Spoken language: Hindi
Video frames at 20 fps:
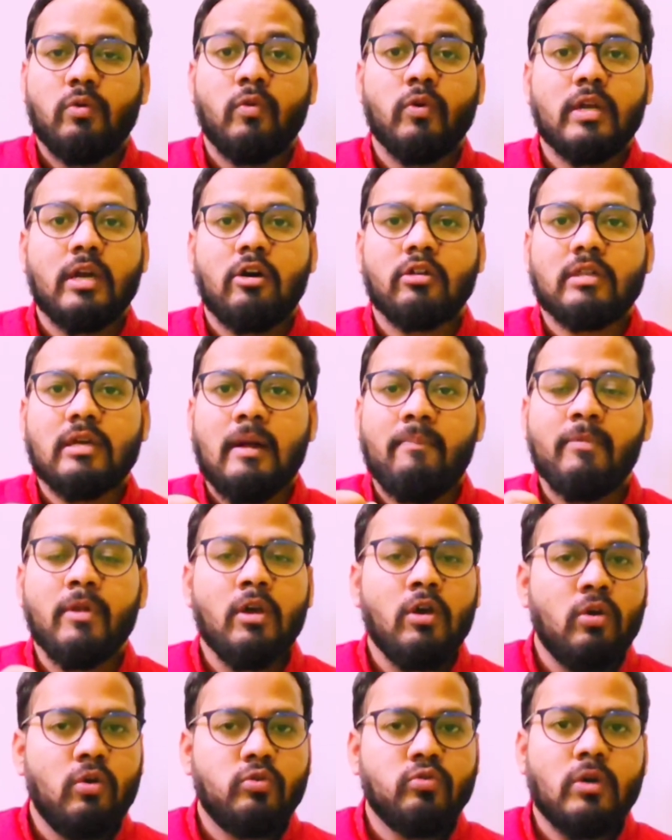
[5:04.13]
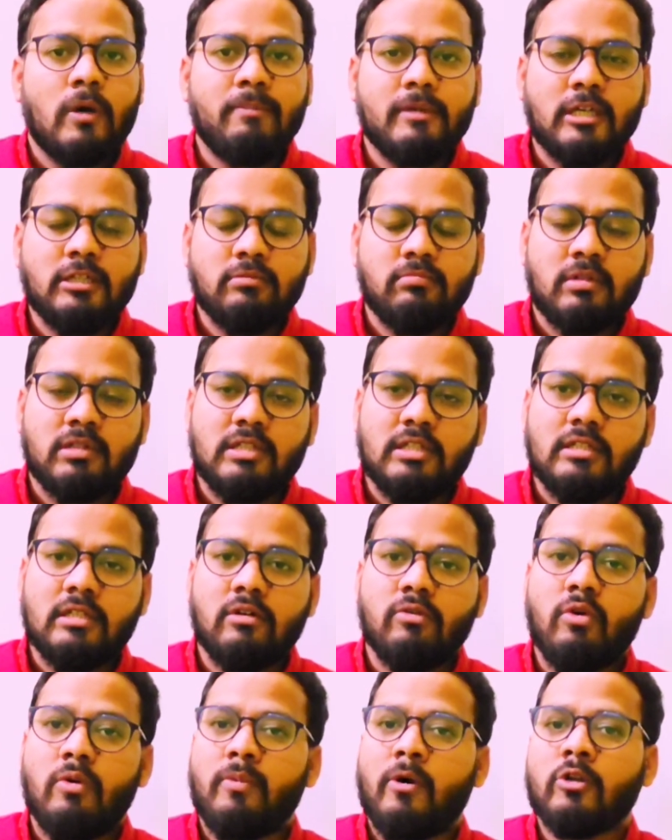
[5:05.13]
वो क्या होता है उसको आप टच मत
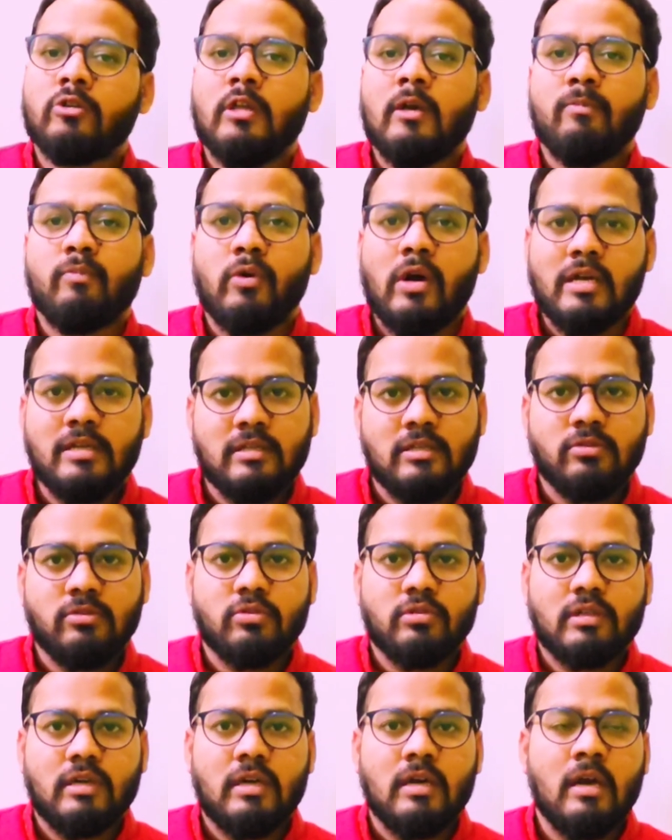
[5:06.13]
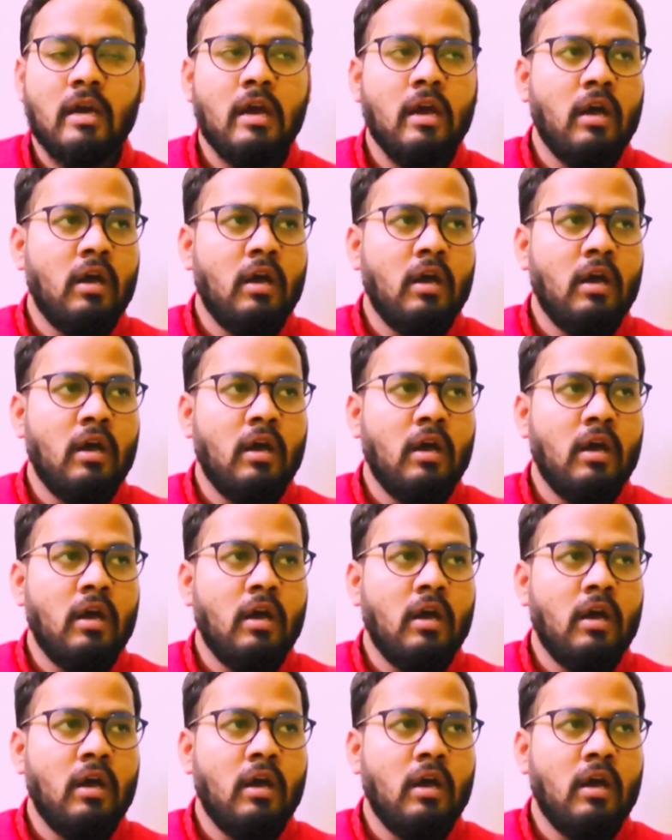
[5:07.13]
कीजिएगा वो बहुत ही पॉइजनस होता है